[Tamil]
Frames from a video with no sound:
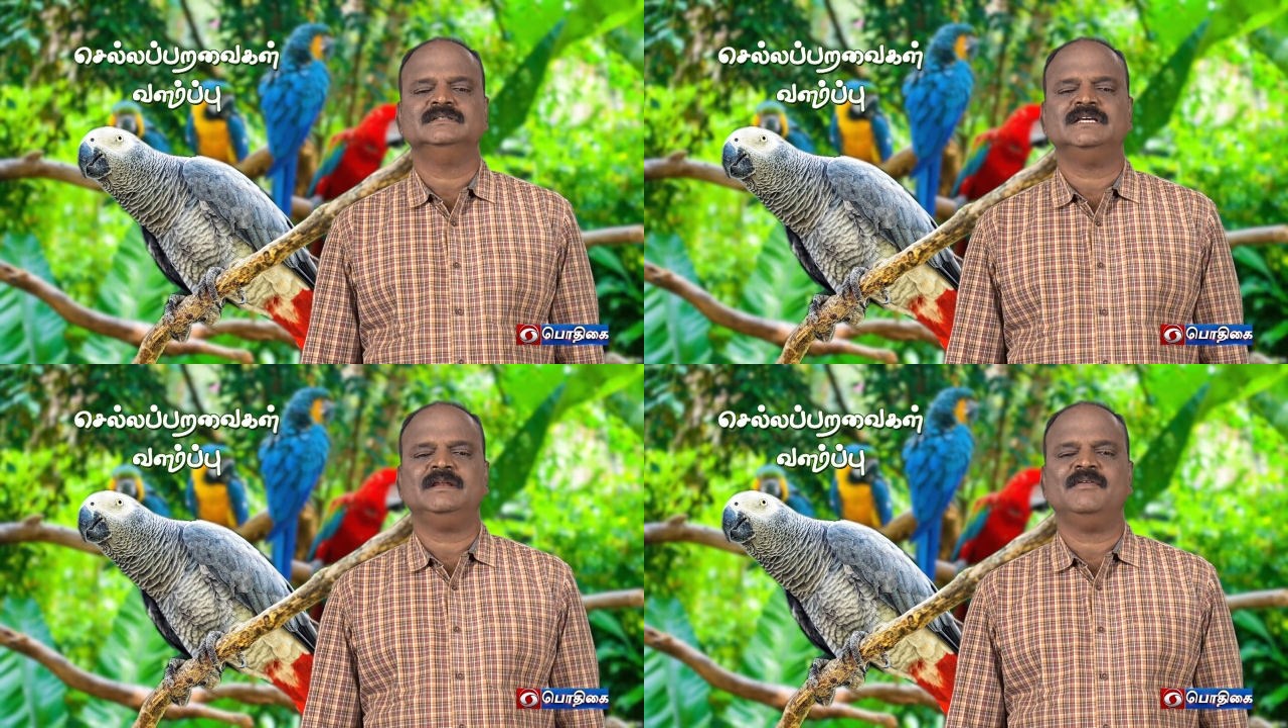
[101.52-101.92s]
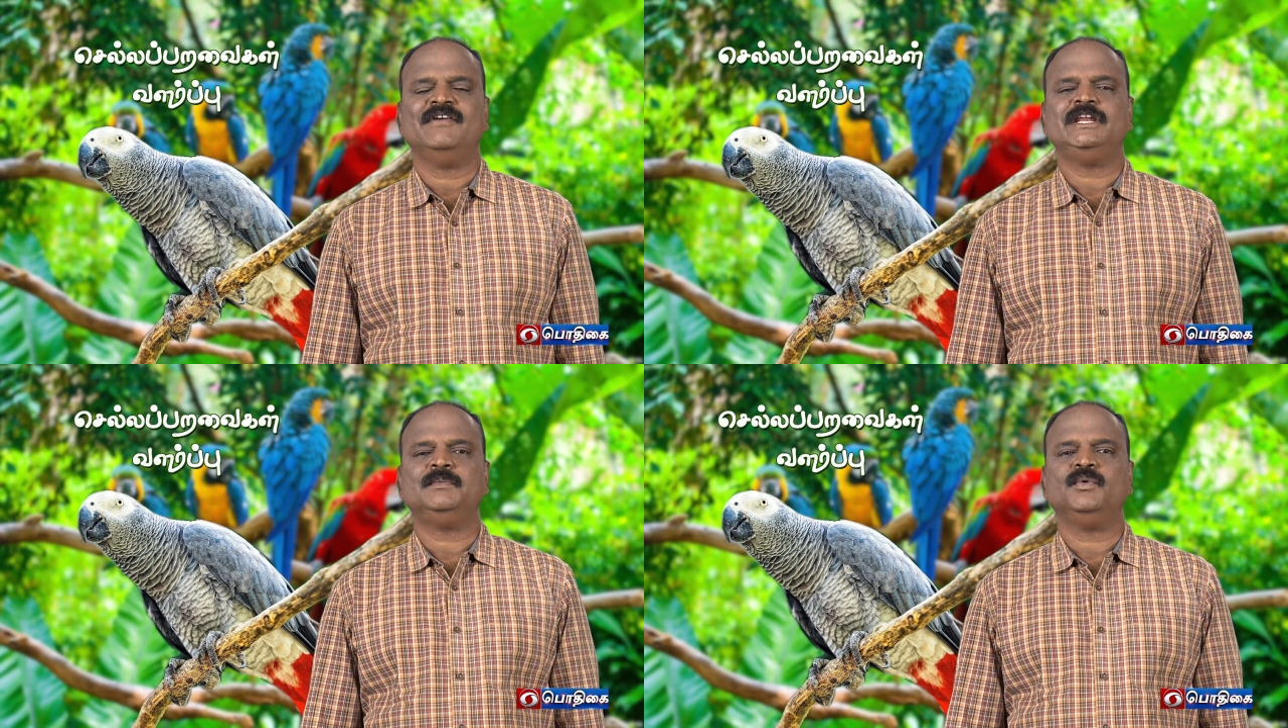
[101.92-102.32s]
சரி இப்படி
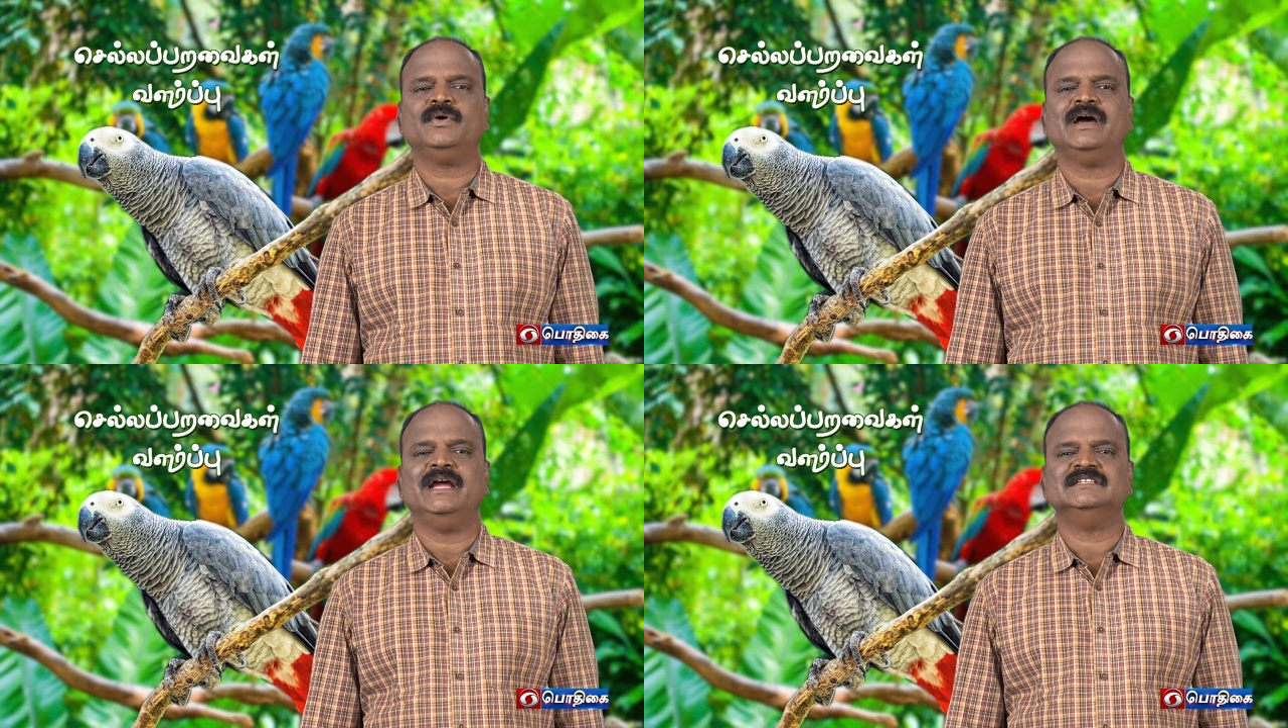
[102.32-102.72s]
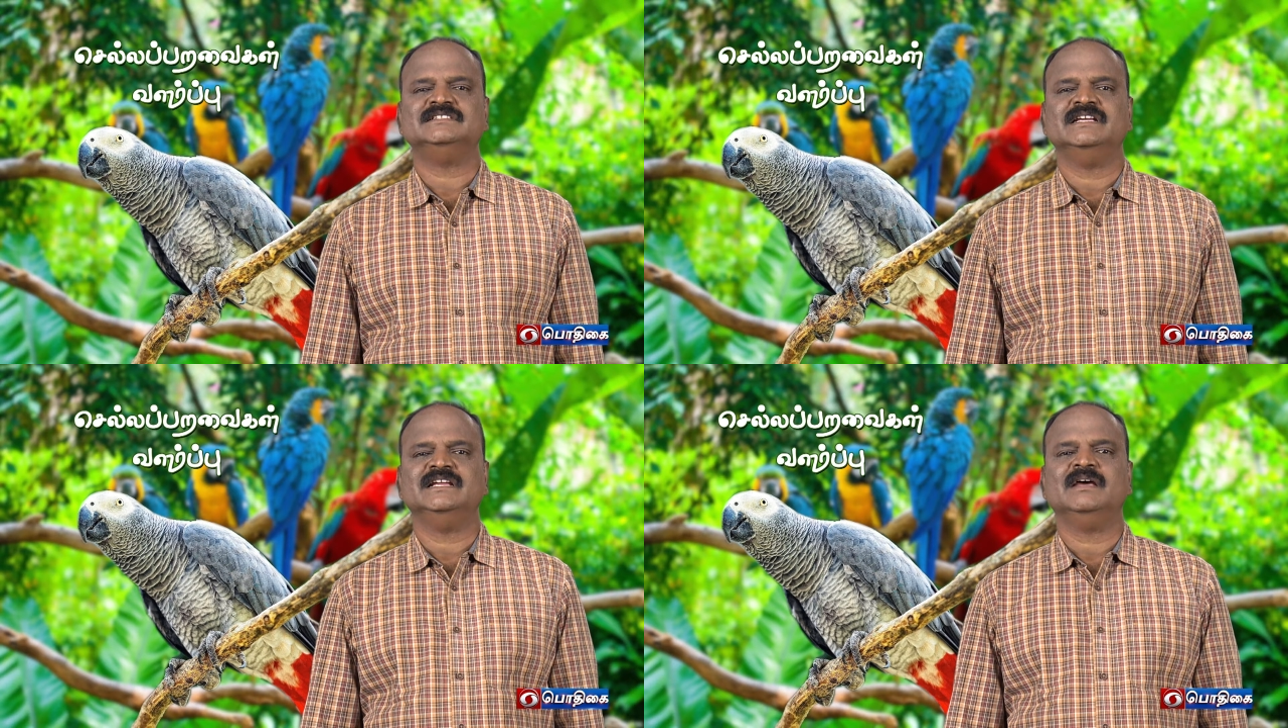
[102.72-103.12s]
வயிற்றுப்போக்கு
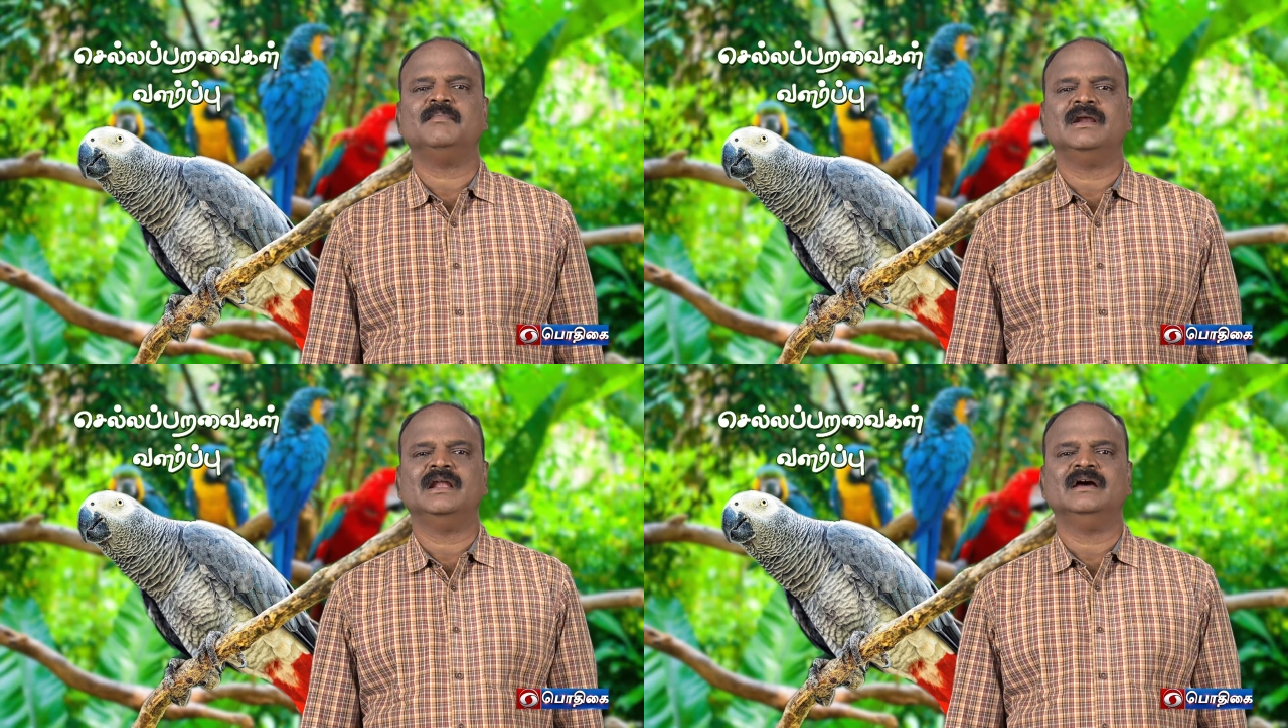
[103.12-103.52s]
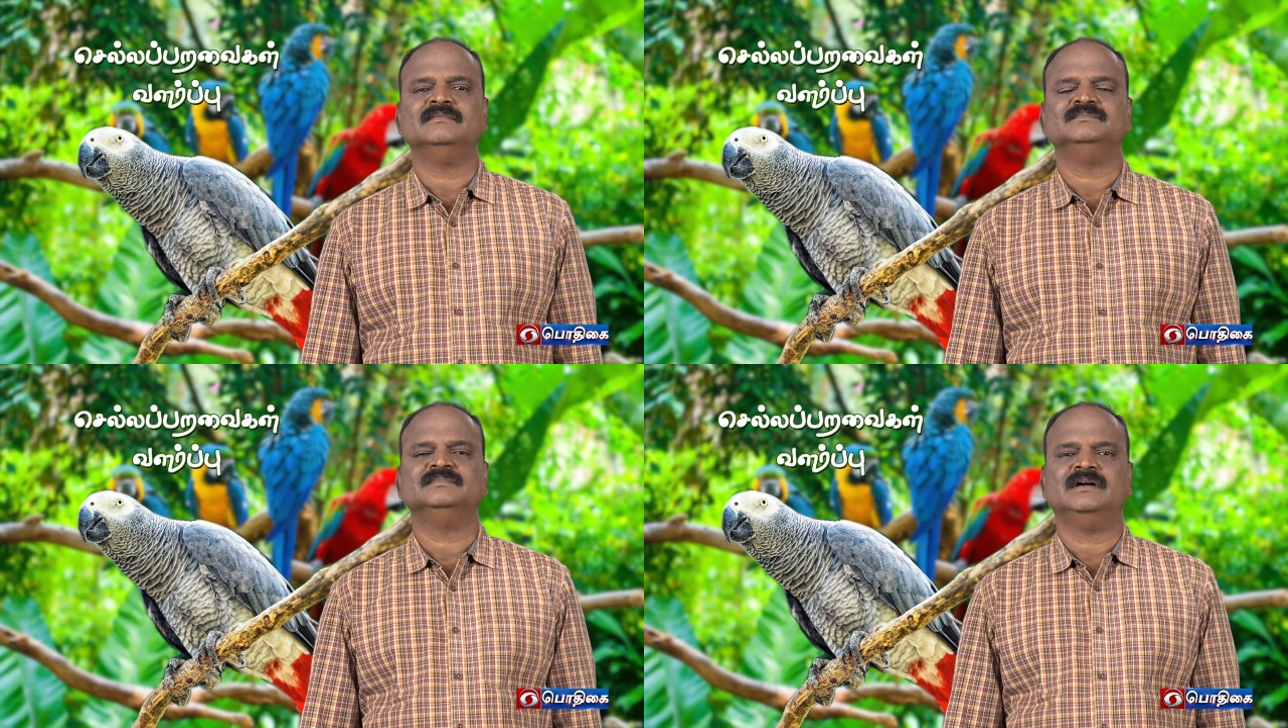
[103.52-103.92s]
ஆயிடுச்சு என்ன பண்ணலாம்
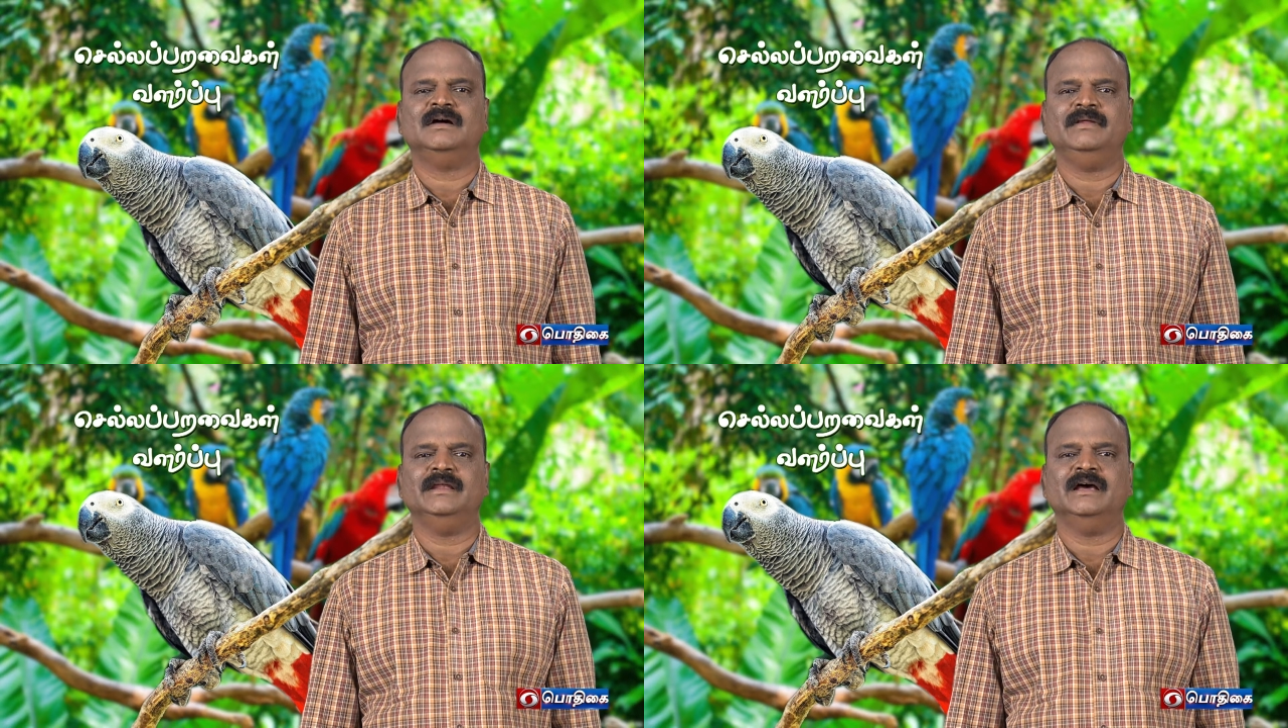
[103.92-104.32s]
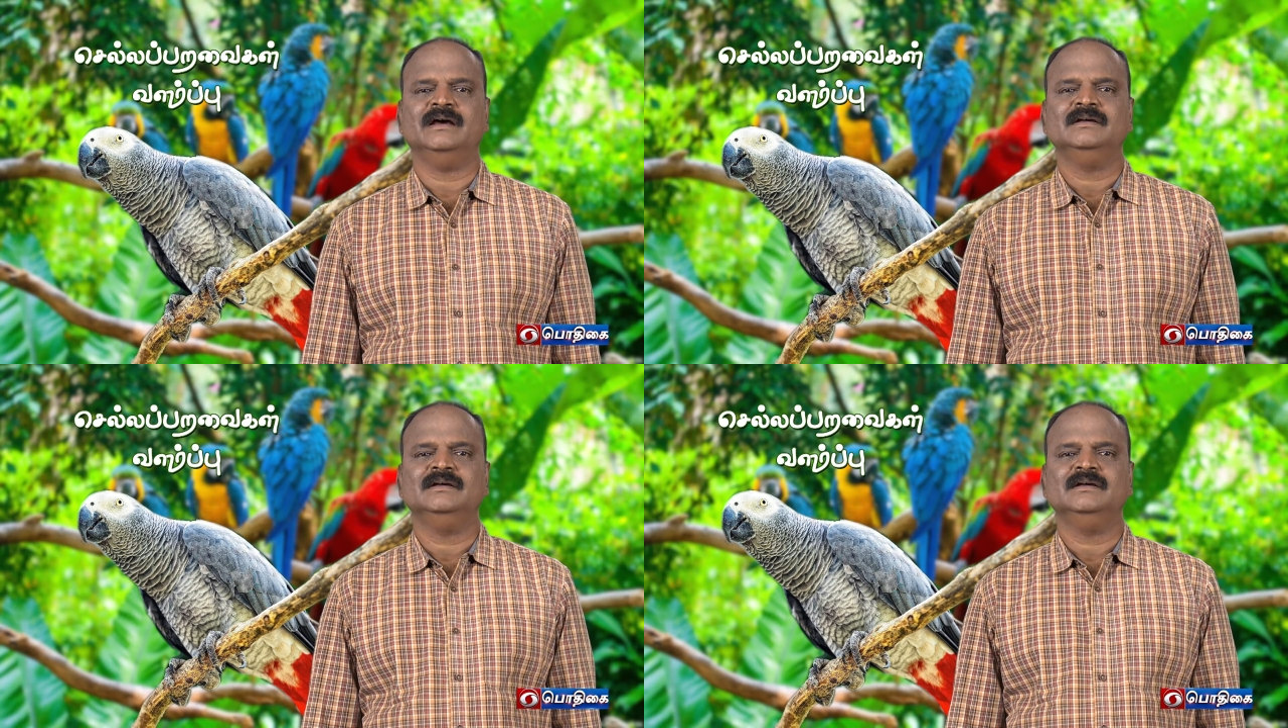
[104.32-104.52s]
அப்படின்னா